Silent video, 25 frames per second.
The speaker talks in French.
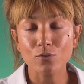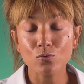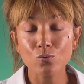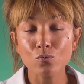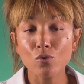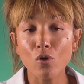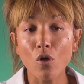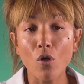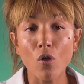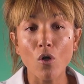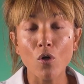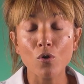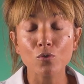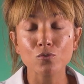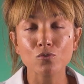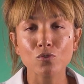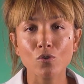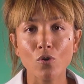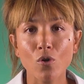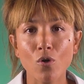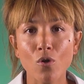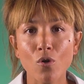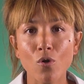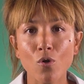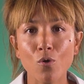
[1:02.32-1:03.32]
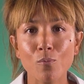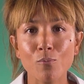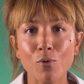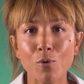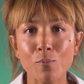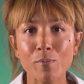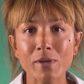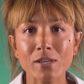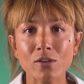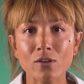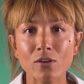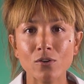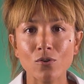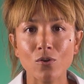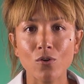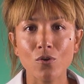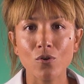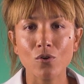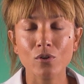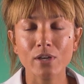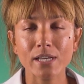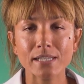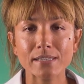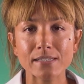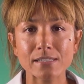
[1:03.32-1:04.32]
Et donc en rentrant, on m'emmène
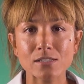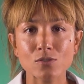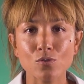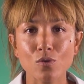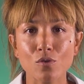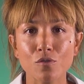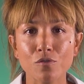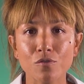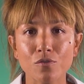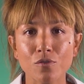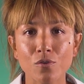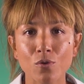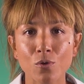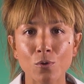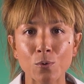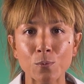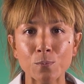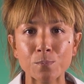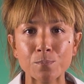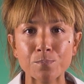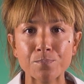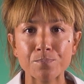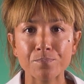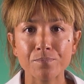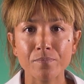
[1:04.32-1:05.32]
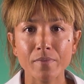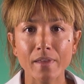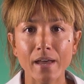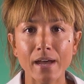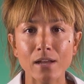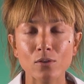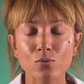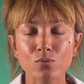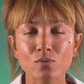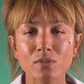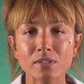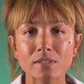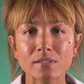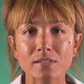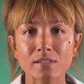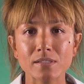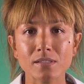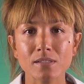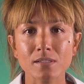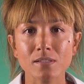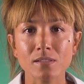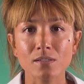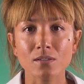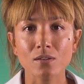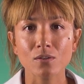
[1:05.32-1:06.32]
en, catastrophe euh, à
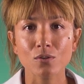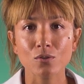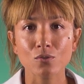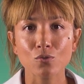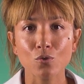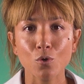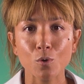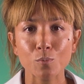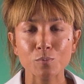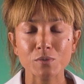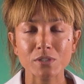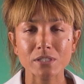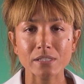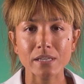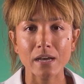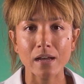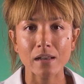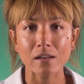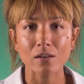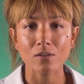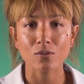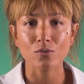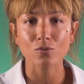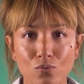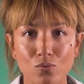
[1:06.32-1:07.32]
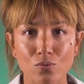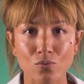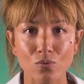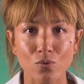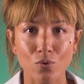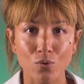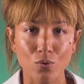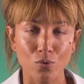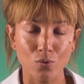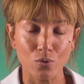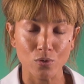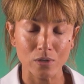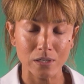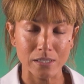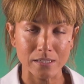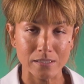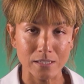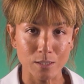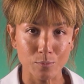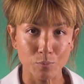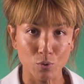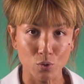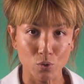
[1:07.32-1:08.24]
l'unité euh, tropicale d'une euh, clinique